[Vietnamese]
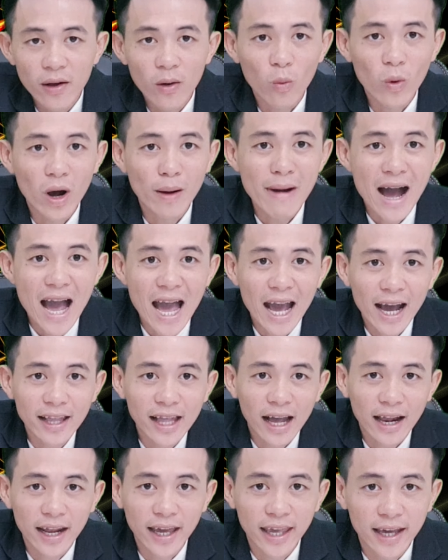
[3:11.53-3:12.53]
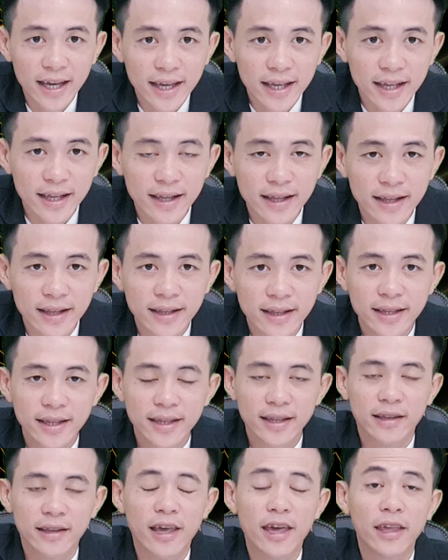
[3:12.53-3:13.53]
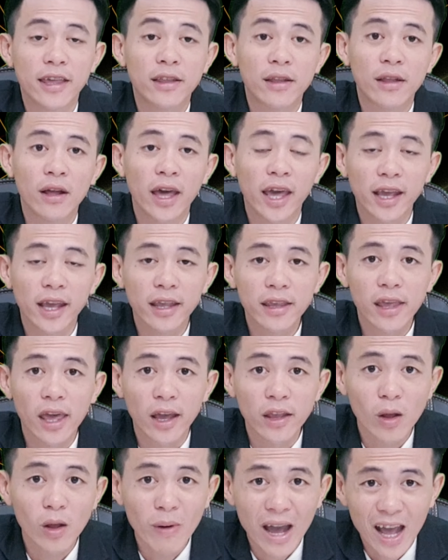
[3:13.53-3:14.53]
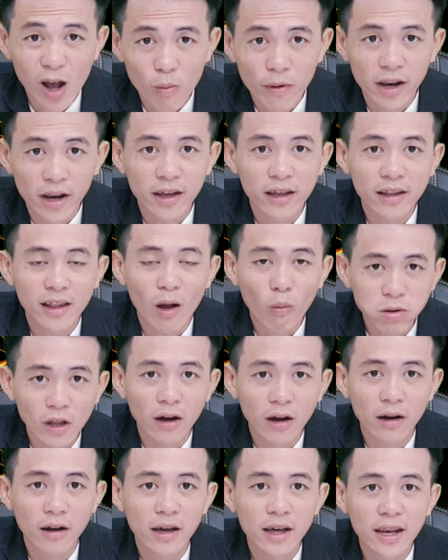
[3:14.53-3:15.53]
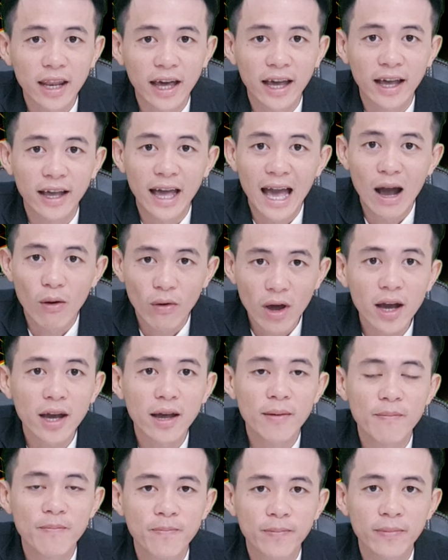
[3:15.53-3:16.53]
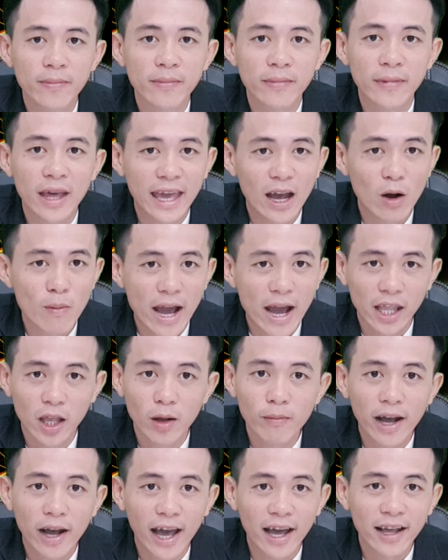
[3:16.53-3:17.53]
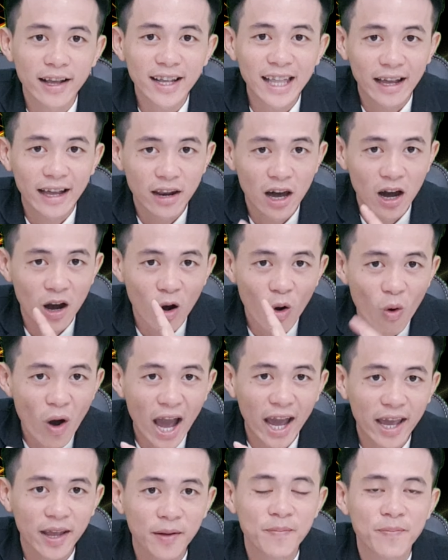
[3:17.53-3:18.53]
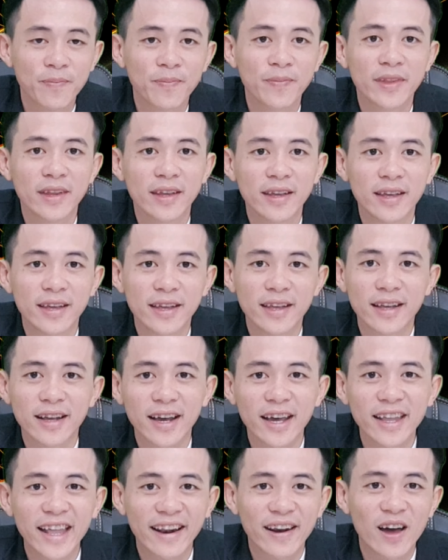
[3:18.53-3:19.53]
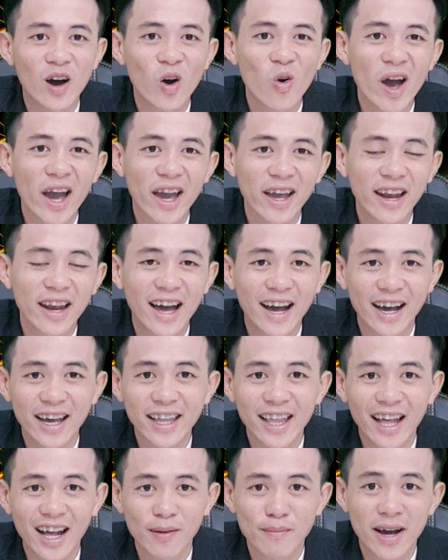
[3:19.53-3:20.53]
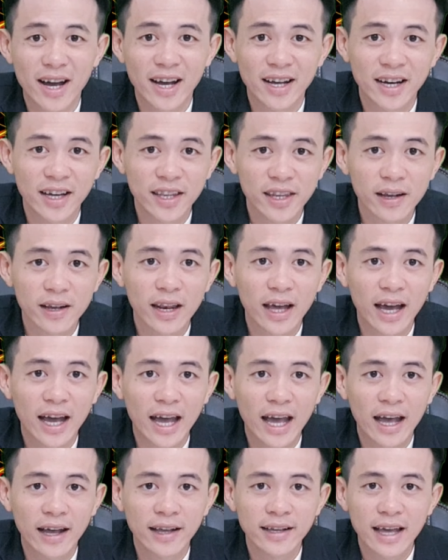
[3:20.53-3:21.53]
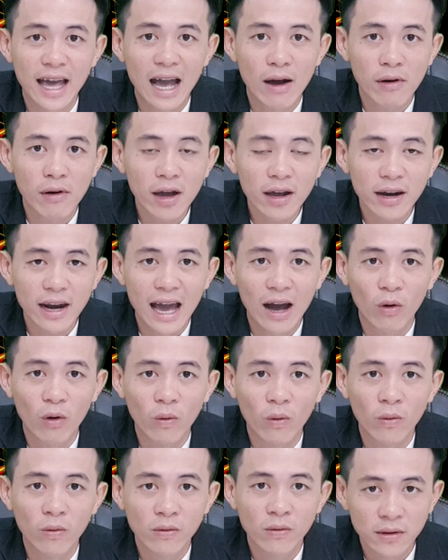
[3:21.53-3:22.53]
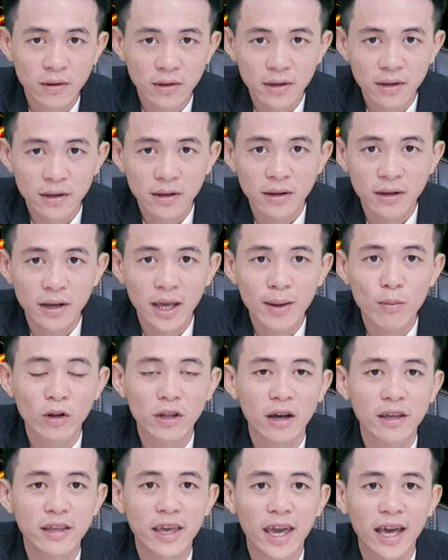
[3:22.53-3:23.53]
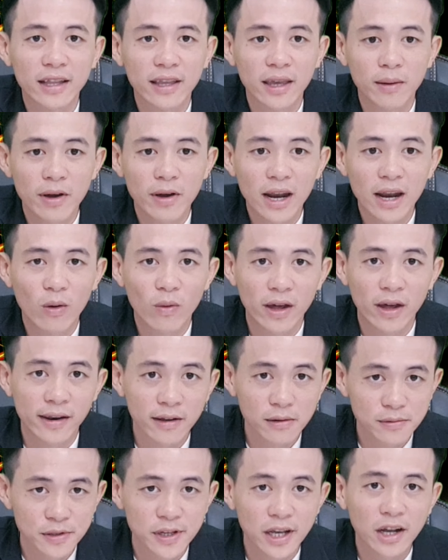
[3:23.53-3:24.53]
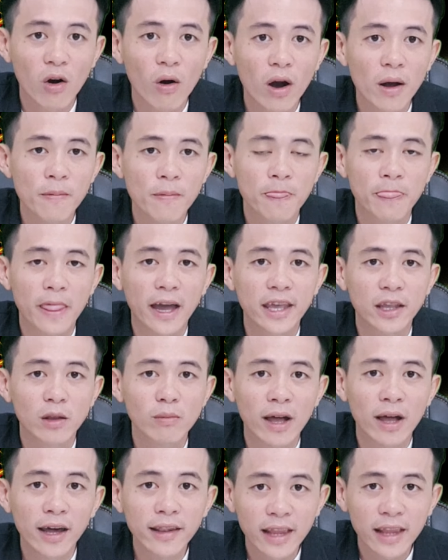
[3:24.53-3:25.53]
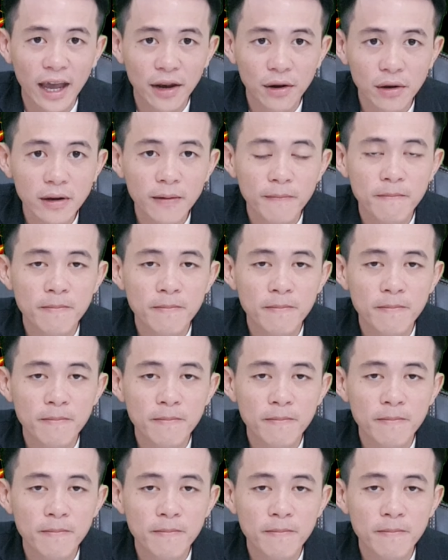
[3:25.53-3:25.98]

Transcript: và ba cái thằng này á thì hiện diện trong ao mình á, thông thường á, là ao đất á, hay ao bạc gì cũng cả cái thằng NO2 cái thằng nậu hai là cái thằng mà hình như là ao đất nào khi một thời gian thì bắt đầu là nó sẽ có tại vì chúng ta ít thay nước